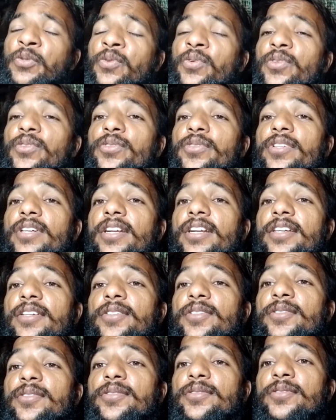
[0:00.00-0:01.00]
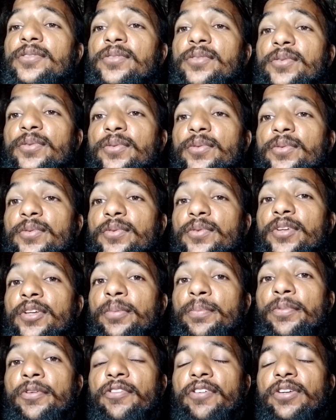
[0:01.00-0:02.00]
ఉంటుందన్నట్టు సో
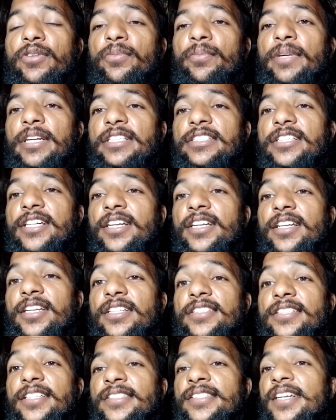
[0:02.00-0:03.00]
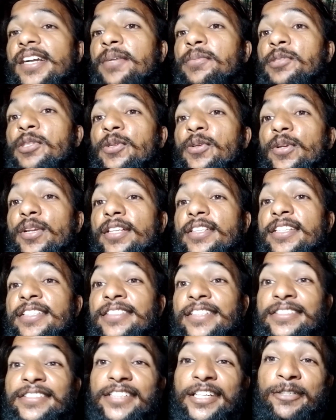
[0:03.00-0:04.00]
ఇప్పటి వరకు మన ఛానల్ని సబ్స్క్రైబ్ చేయని
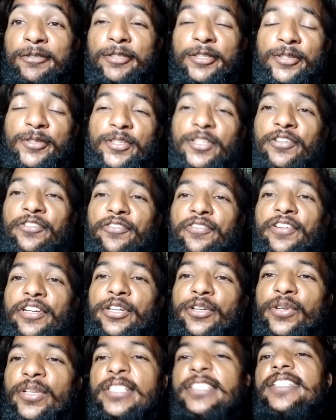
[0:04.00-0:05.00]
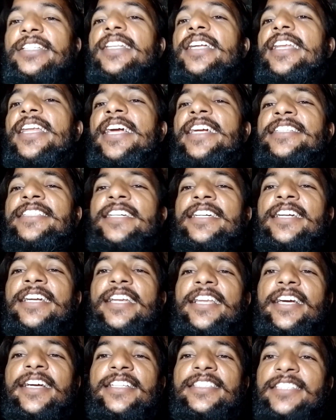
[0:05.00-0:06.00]
అయితే సబ్స్క్రైబ్ చేయండి వీడియో నచ్చితే లైక్
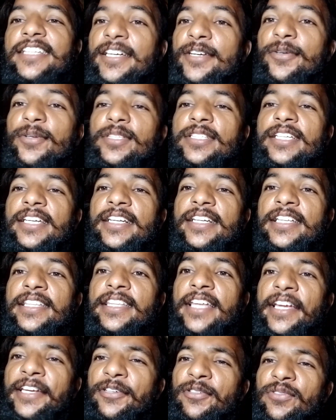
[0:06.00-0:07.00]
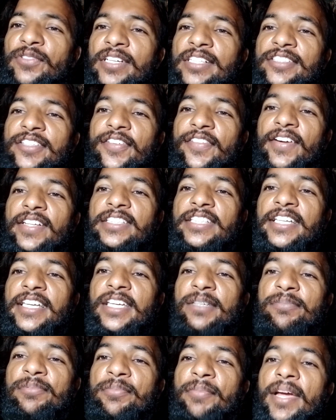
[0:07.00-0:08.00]
చేయండి అలాగే షేర్ కూడా చేయండి థ్యాంక్ యూ థ్యాంక్స్ ఫర్
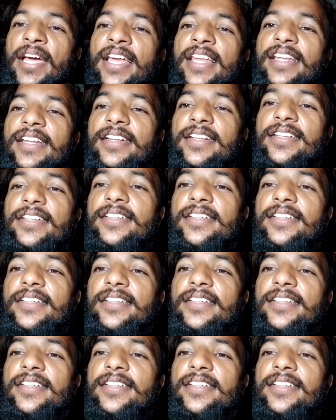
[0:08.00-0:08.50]
వాచింగ్ కీప్ స్మైల్